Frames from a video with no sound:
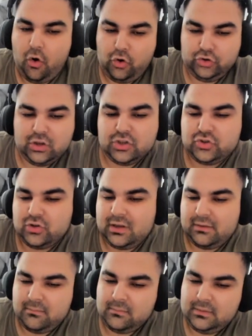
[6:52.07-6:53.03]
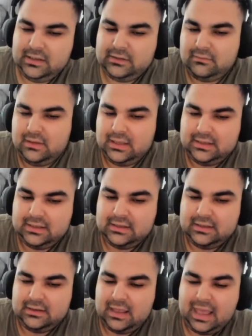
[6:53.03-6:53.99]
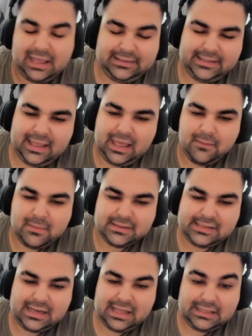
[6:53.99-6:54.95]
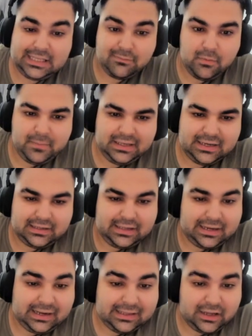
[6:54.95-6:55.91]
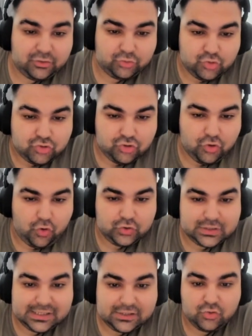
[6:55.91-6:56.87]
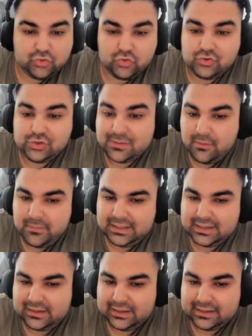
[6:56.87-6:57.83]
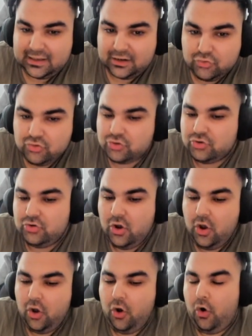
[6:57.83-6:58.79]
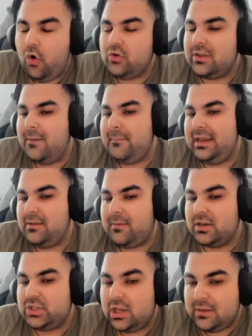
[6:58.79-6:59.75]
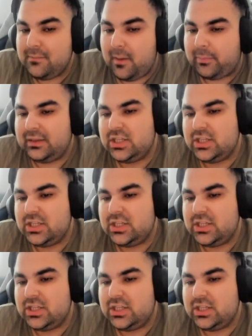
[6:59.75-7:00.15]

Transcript: Ondan sonra e, ETH mesela 20 bin liralara kadar düştü. 18-19-20 bin liralara kadar düştü. Oradan belli başlı alım yaptık.